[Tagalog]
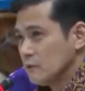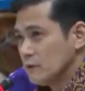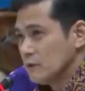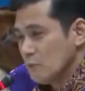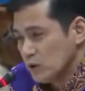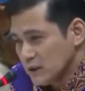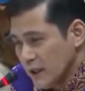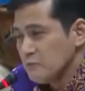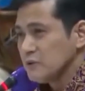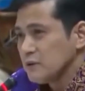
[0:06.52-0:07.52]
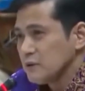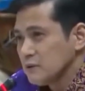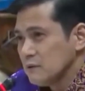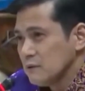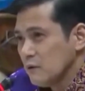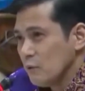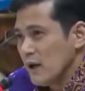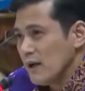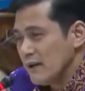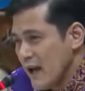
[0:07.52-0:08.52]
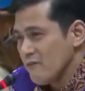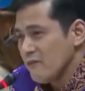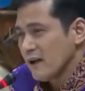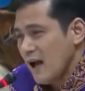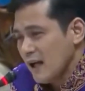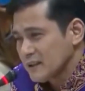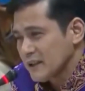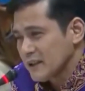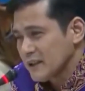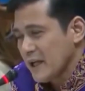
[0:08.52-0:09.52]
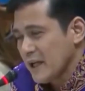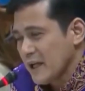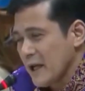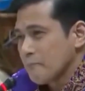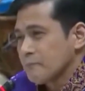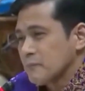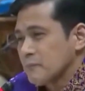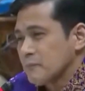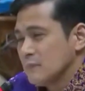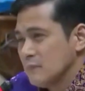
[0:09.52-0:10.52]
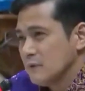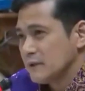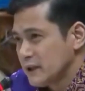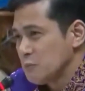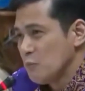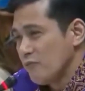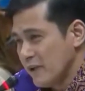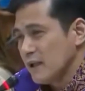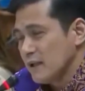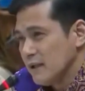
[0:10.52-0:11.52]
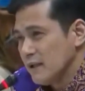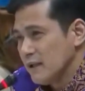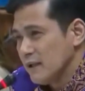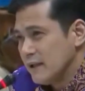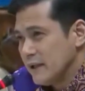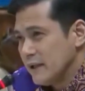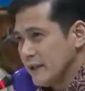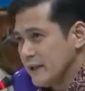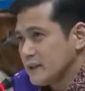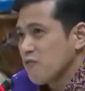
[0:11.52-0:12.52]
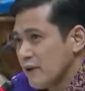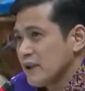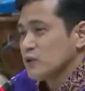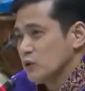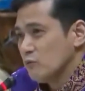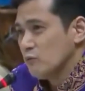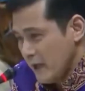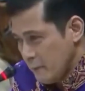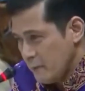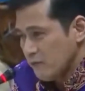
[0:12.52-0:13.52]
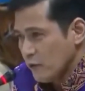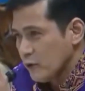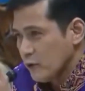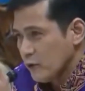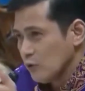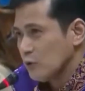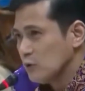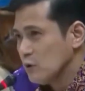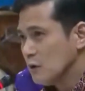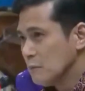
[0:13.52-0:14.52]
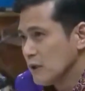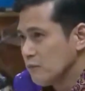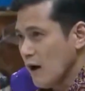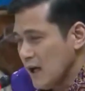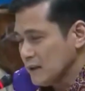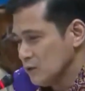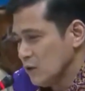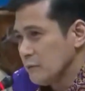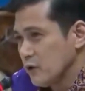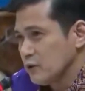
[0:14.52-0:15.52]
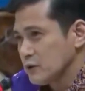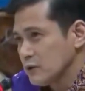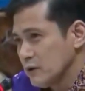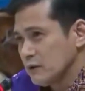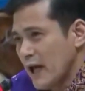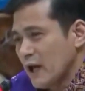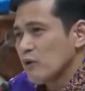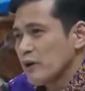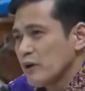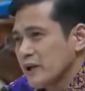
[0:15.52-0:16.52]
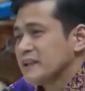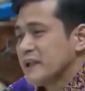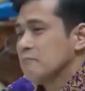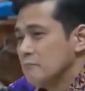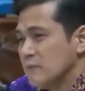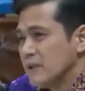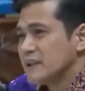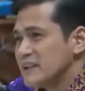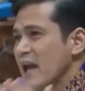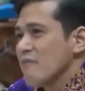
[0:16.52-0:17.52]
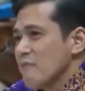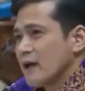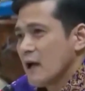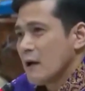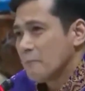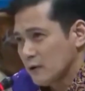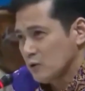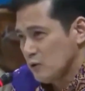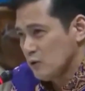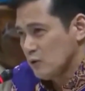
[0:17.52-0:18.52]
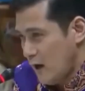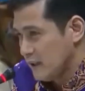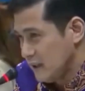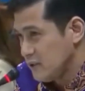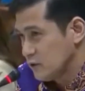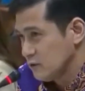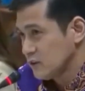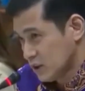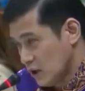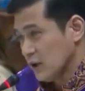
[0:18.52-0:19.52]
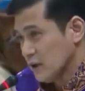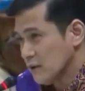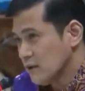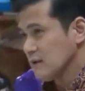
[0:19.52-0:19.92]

The Muslims will never accept that this movie is a fiction. Maybe for you, but for us, no. Because terrorism is never a part of our religion. Sir.